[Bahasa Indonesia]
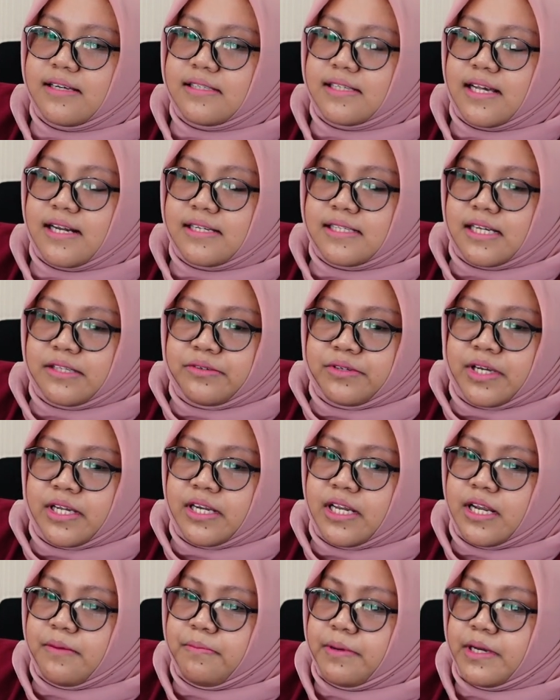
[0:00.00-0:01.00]
Salah
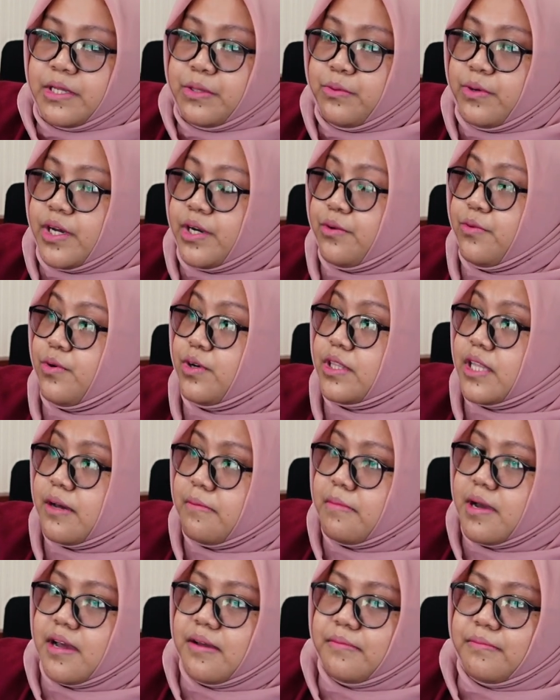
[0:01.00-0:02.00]
satunya adalah penghitungan kuota,
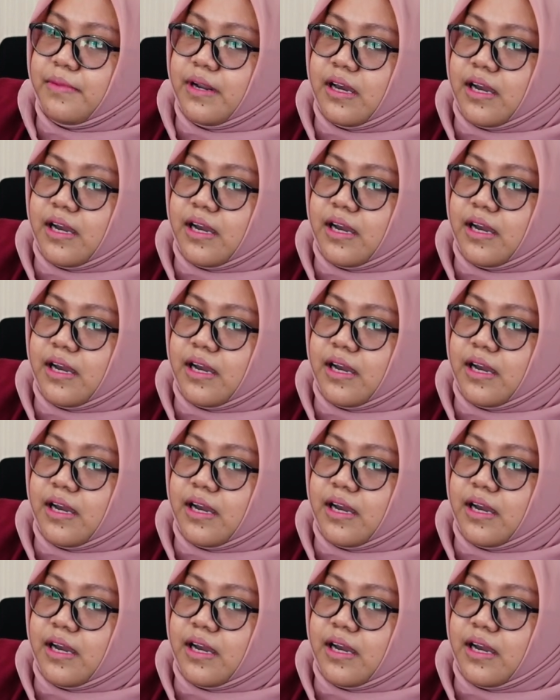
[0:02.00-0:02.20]
Mbak,